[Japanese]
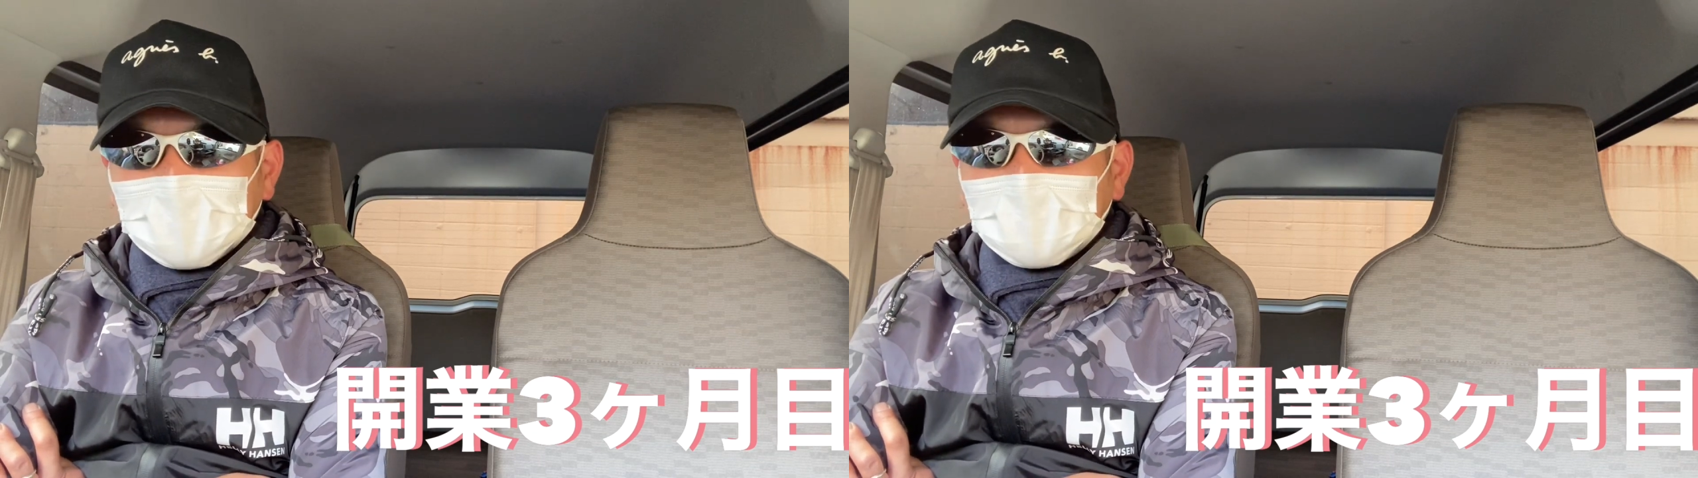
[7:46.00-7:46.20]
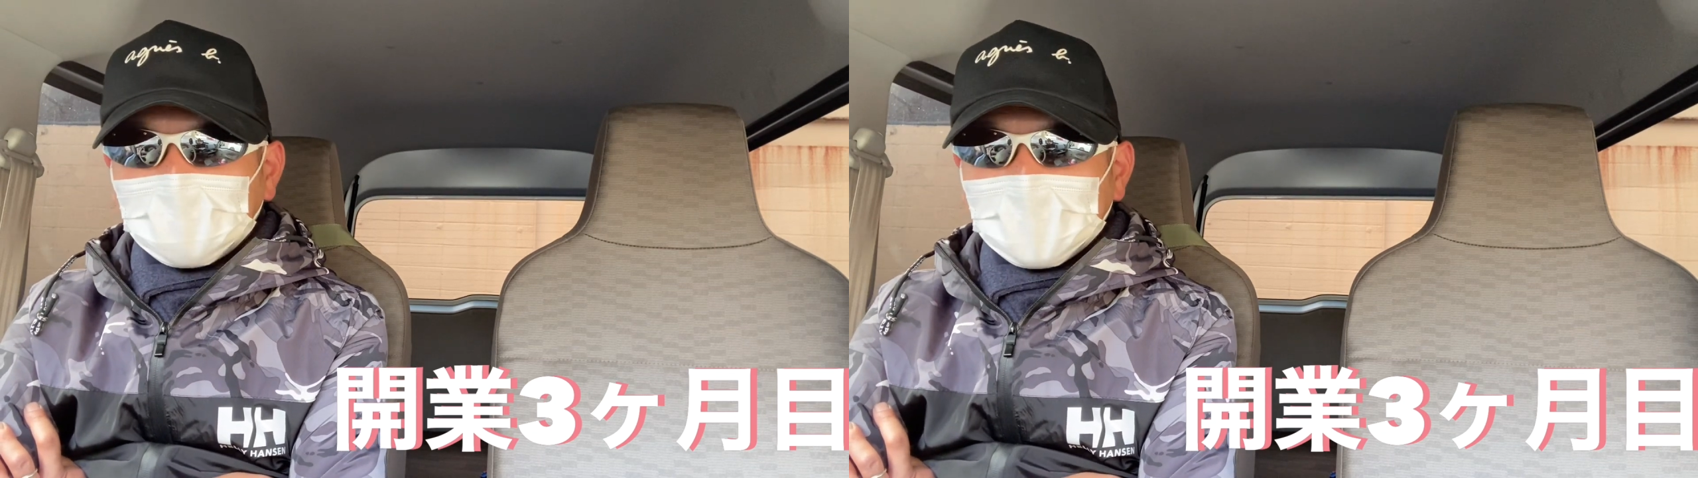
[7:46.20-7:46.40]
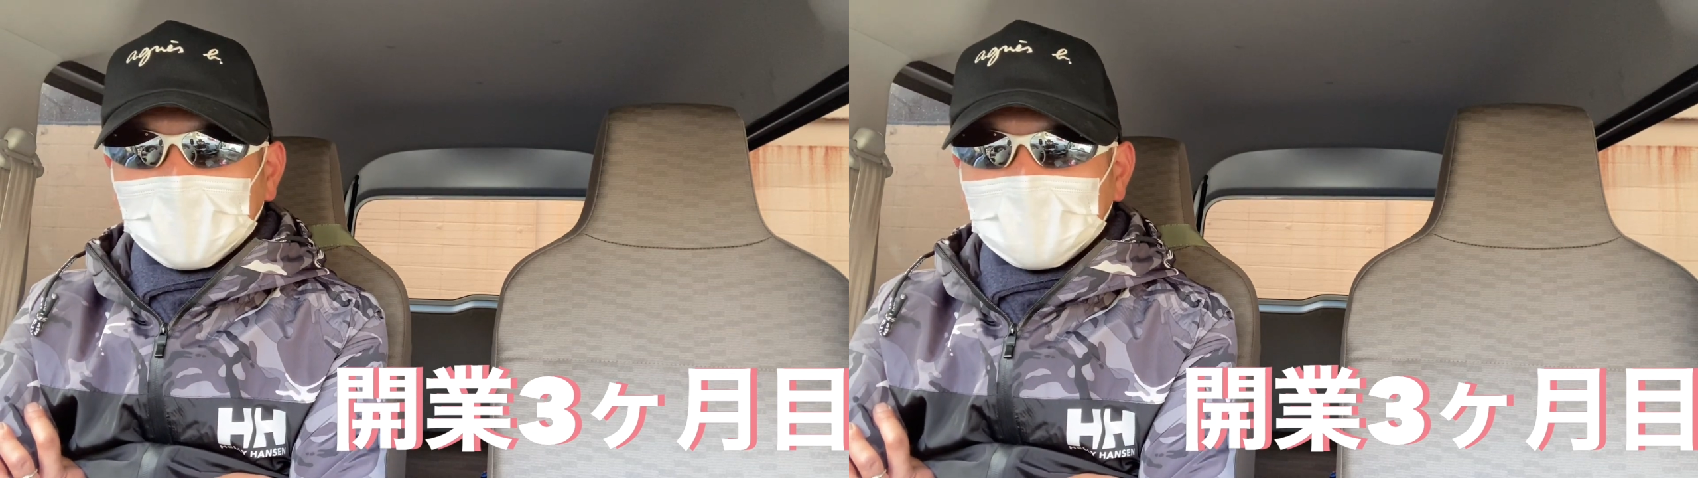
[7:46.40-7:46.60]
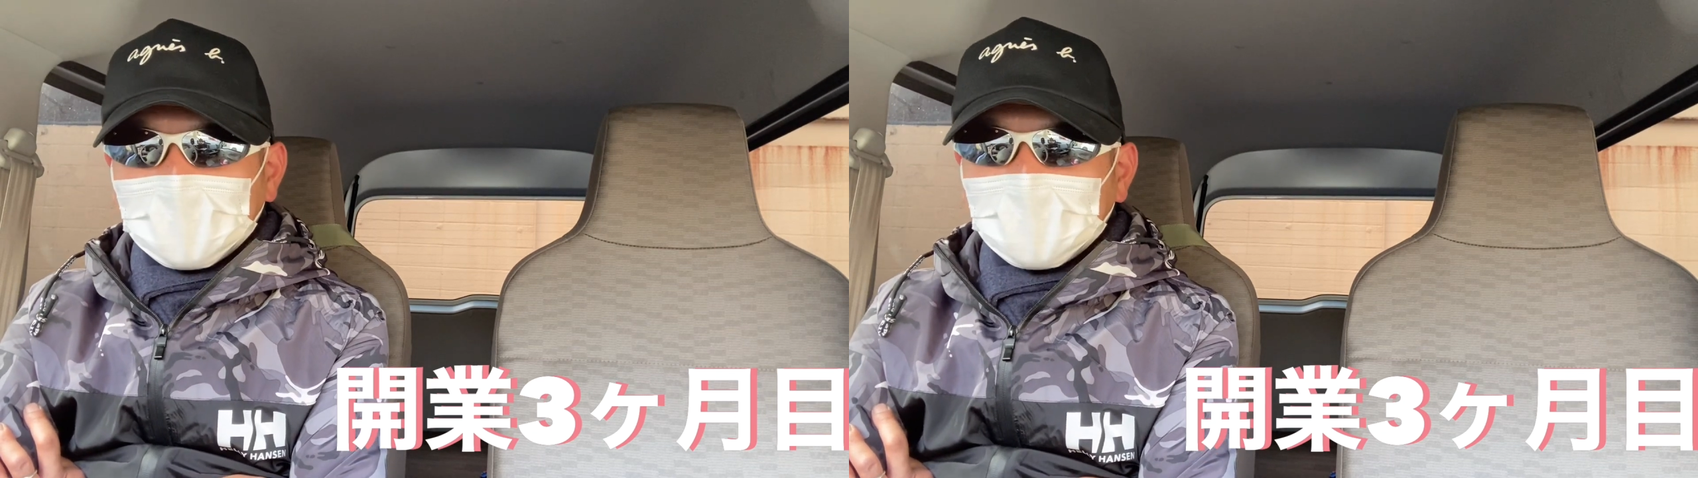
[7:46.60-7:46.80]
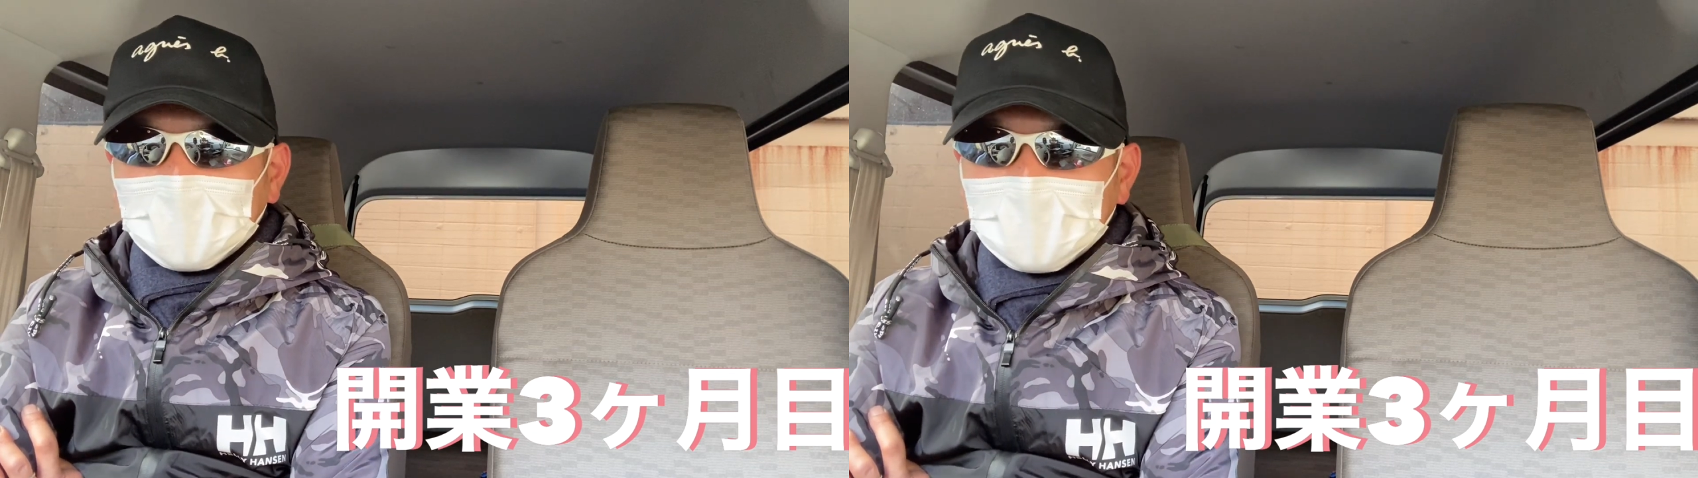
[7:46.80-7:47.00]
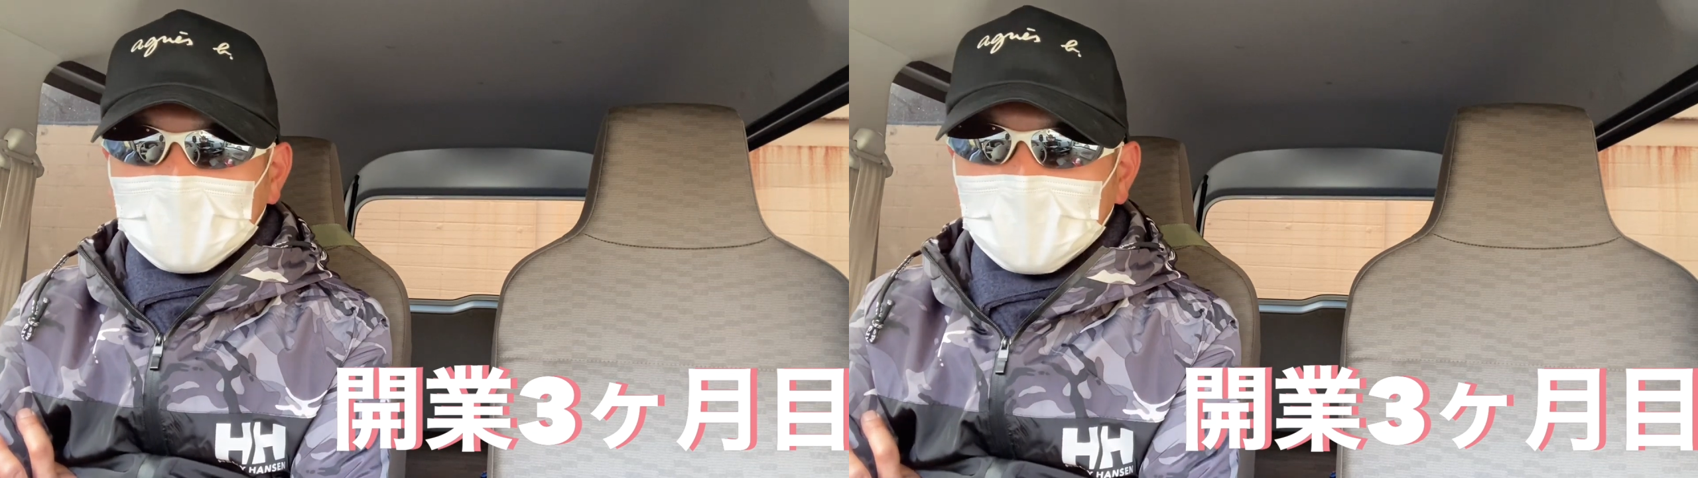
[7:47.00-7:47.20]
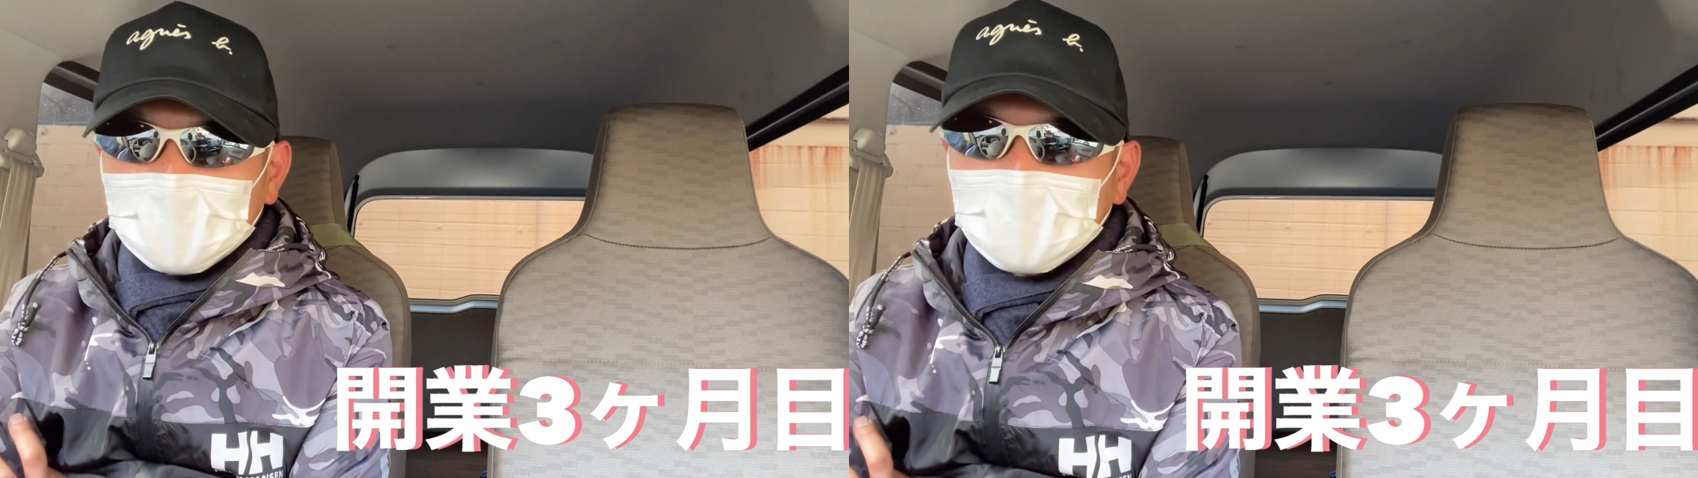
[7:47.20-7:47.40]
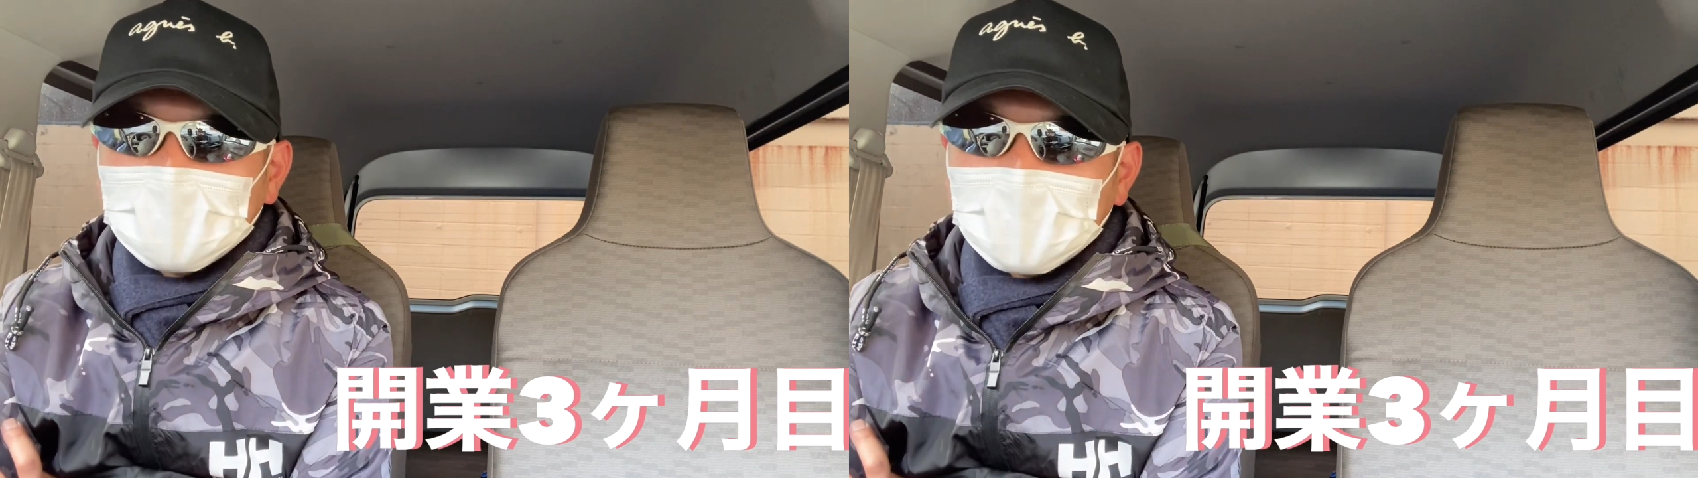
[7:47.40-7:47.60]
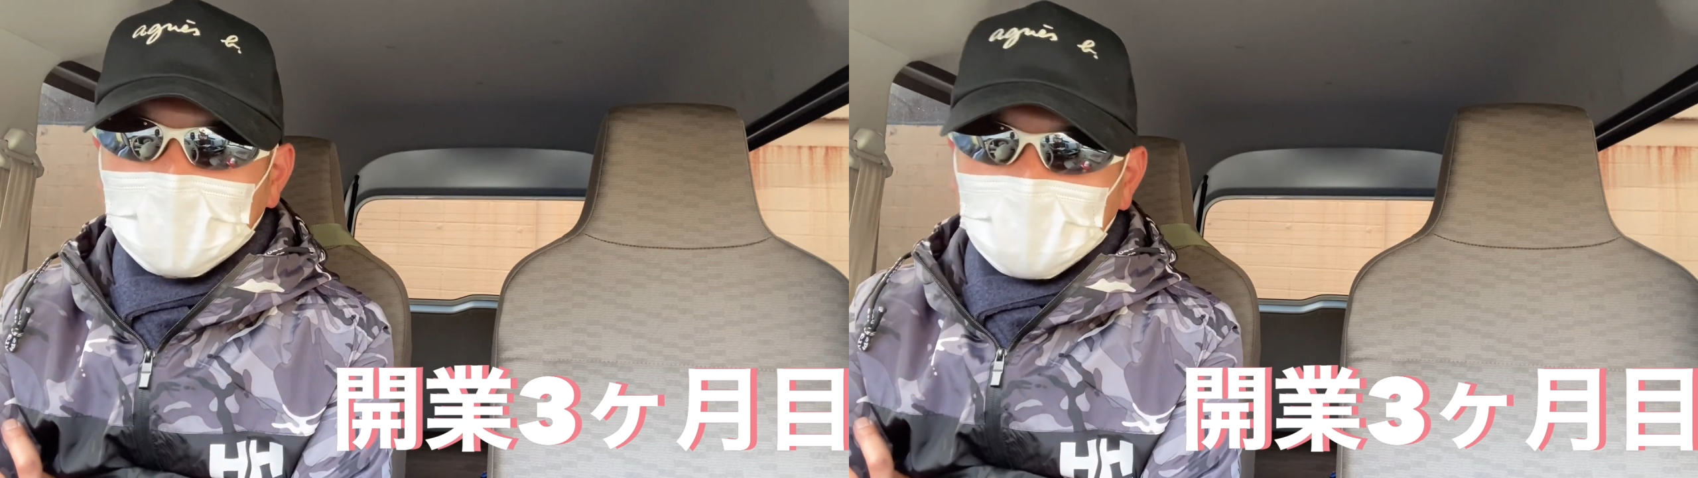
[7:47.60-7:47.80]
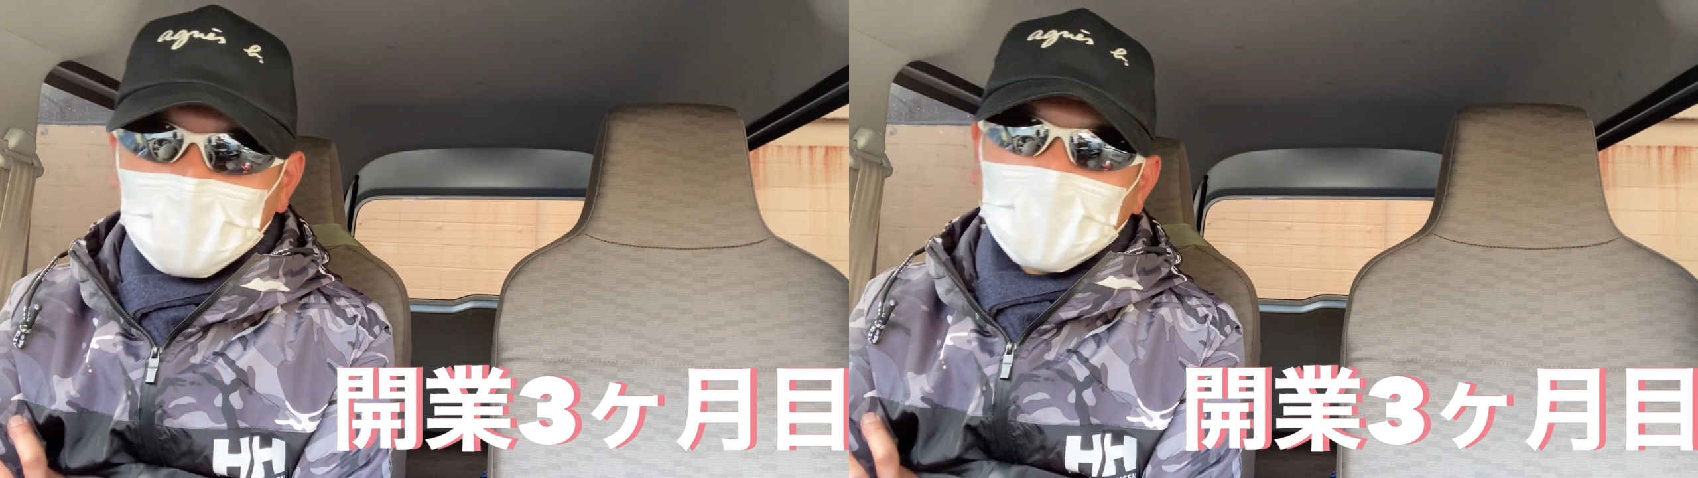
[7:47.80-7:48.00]
考になるかわからないんです
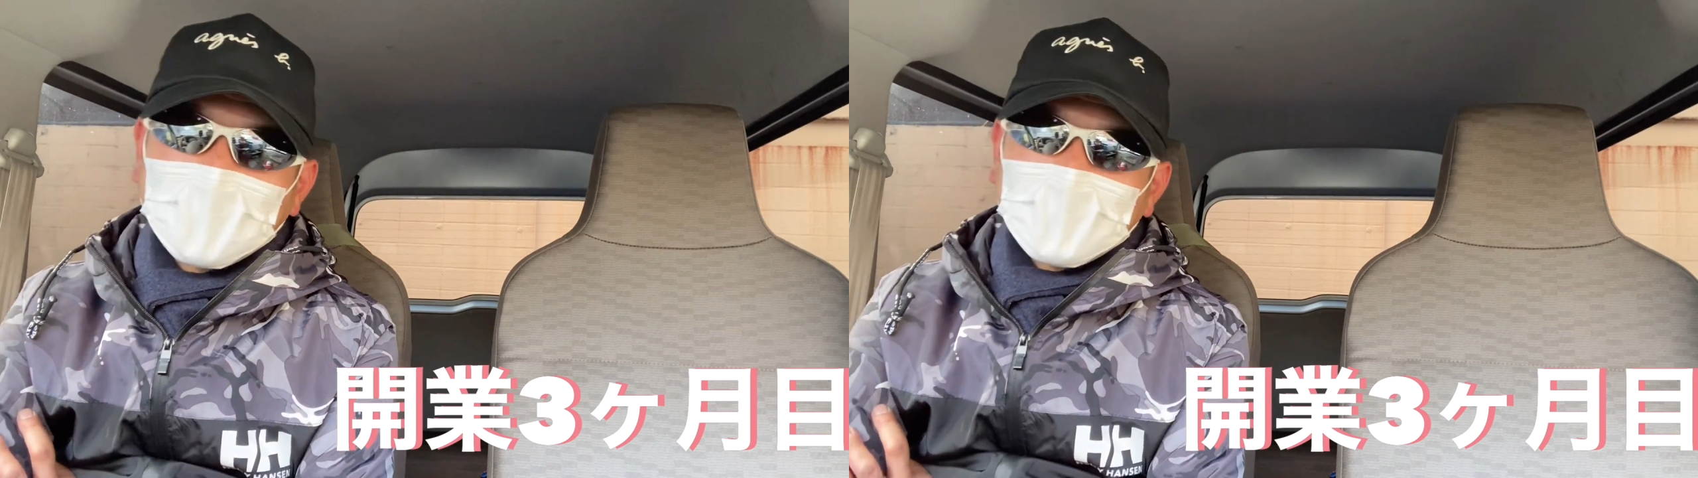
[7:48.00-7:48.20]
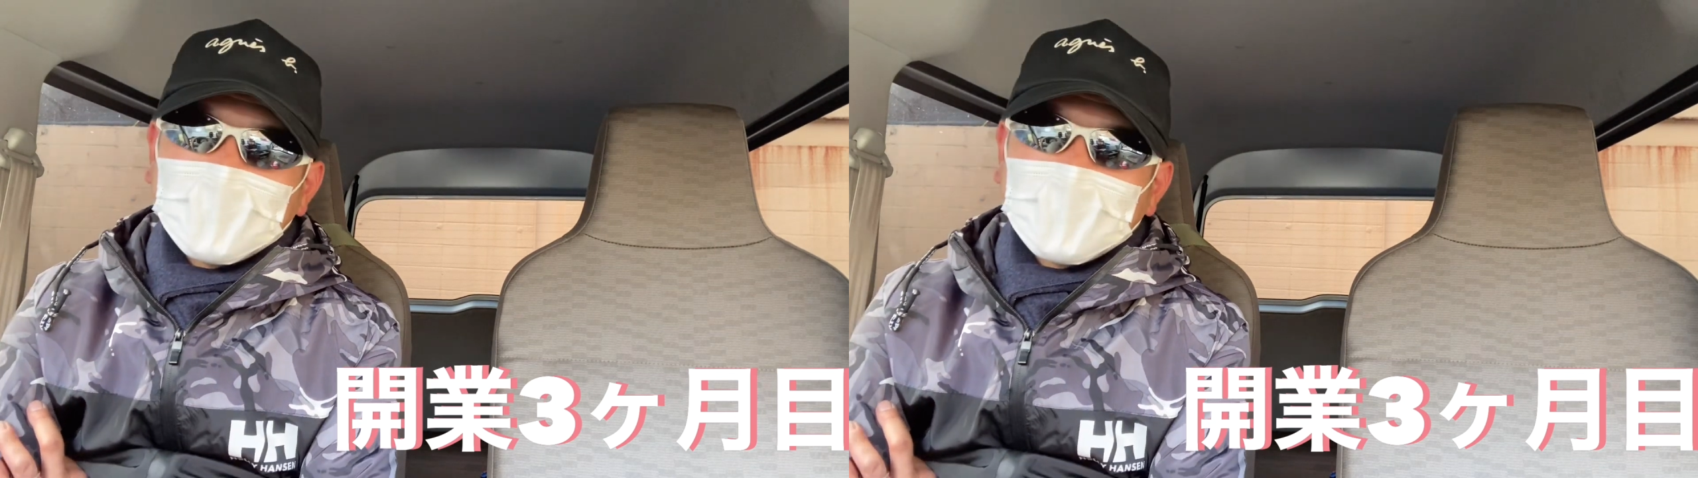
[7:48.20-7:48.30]
けど、